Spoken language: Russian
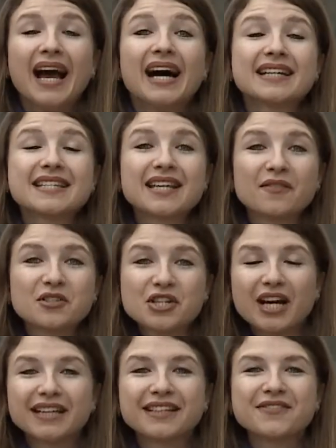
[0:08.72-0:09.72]

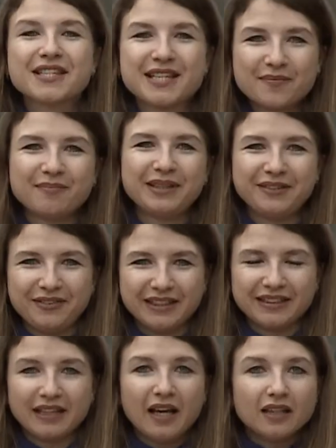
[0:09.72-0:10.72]
Ростовчане, всем привет!
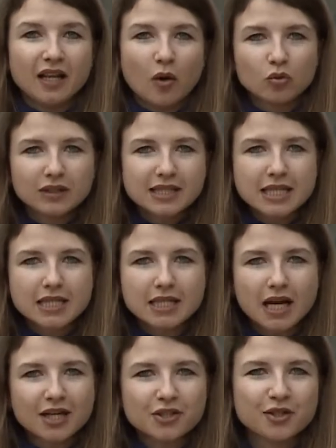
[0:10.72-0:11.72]
На улице с
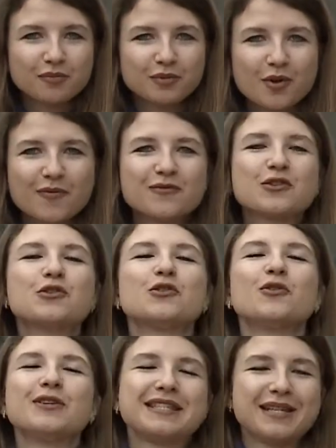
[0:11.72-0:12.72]
каждым днем
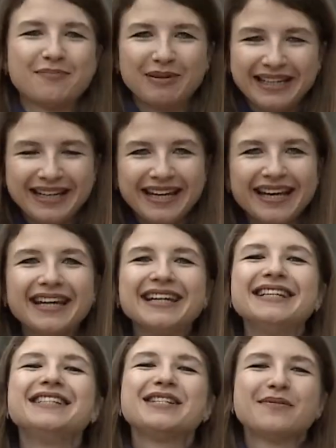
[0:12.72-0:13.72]
все теплее
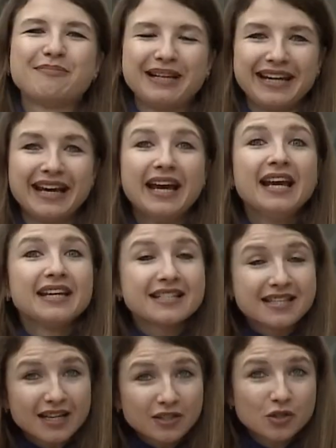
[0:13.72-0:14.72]
и теплее. И
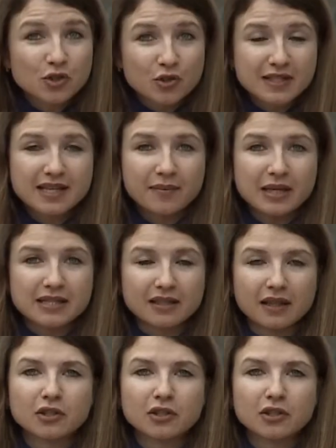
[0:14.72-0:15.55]
знаете, что я заметила?